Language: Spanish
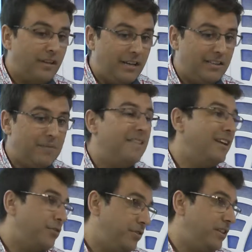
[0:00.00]
El tema
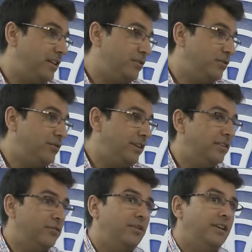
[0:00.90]
del concierto, ¿no? Es
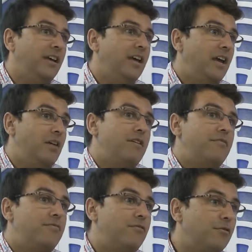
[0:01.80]
eso, es,
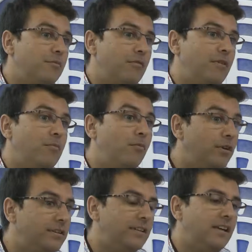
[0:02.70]
una forma, una
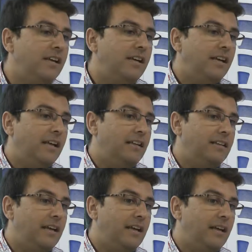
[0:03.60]
muestra
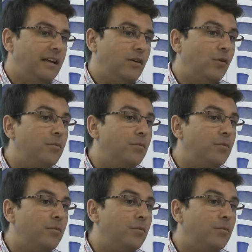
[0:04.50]
de cómo